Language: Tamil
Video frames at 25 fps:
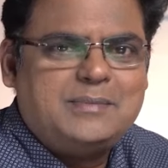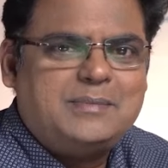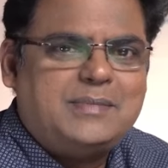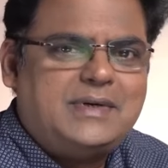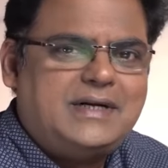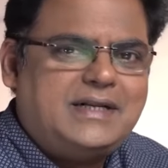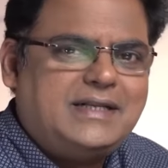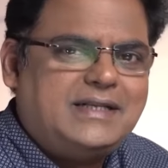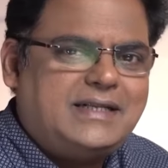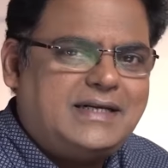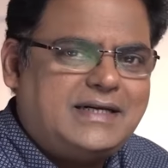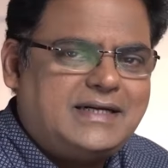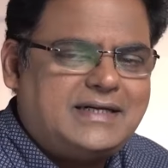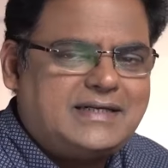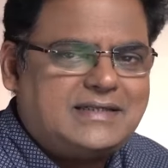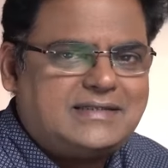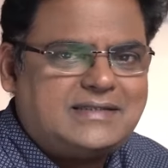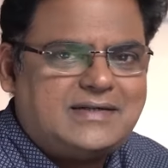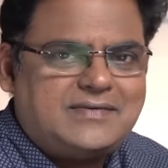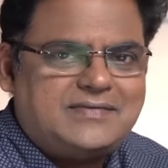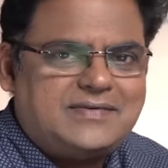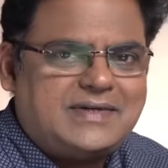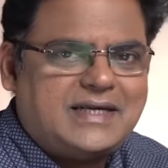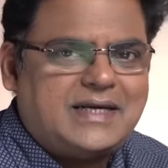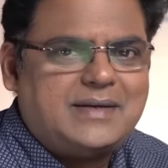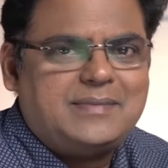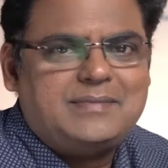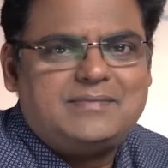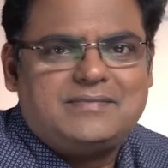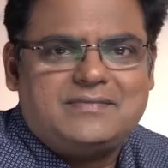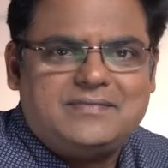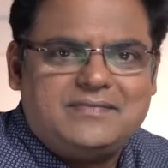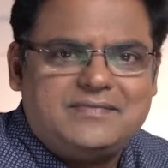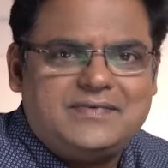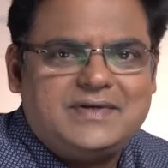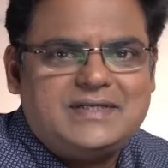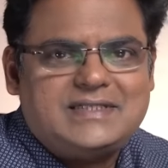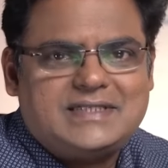பட் இந்த இன்ட்ரெஸ்ட் ஆஃப் டைம்
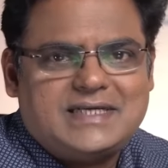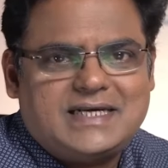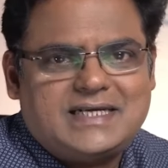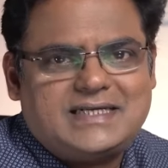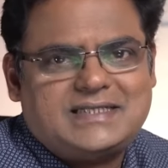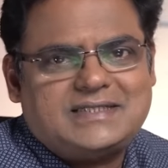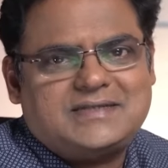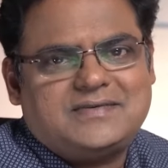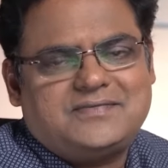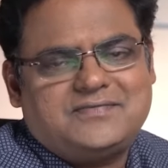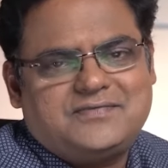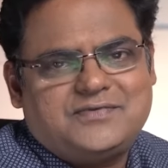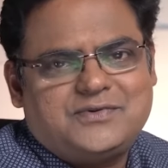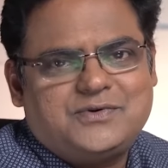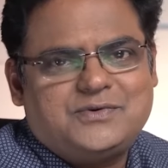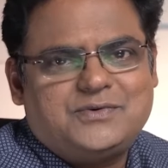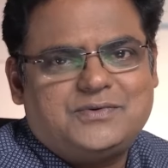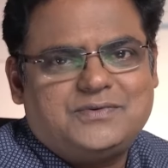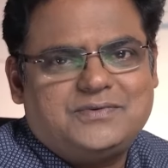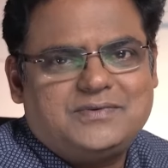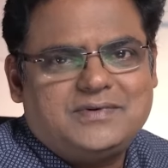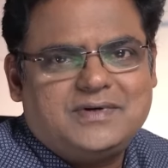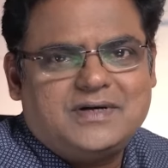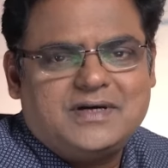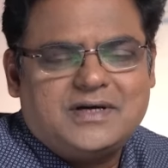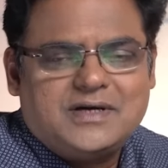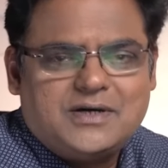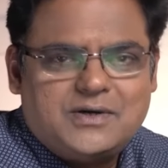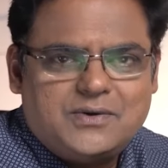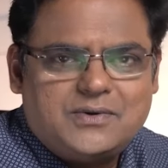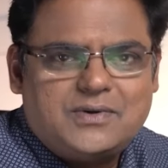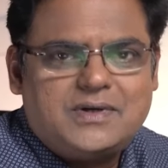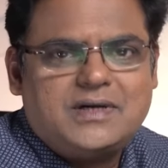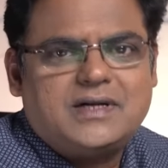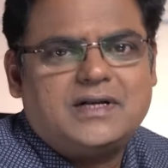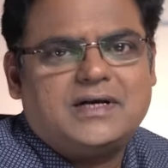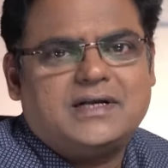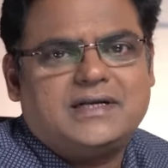வி ஷேர் சம் ஃபியூ
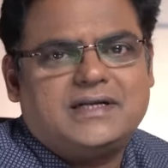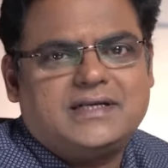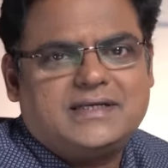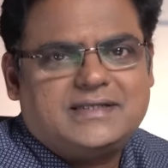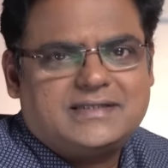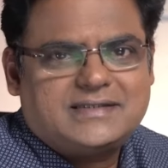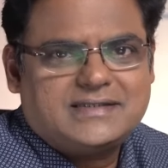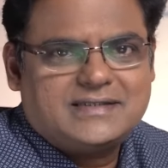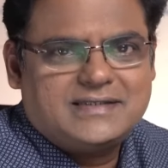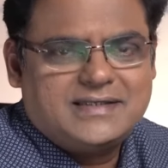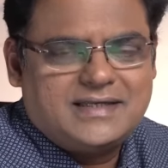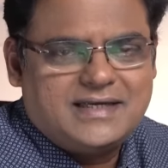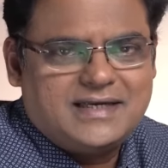குட் லேர்னிங்ஸ்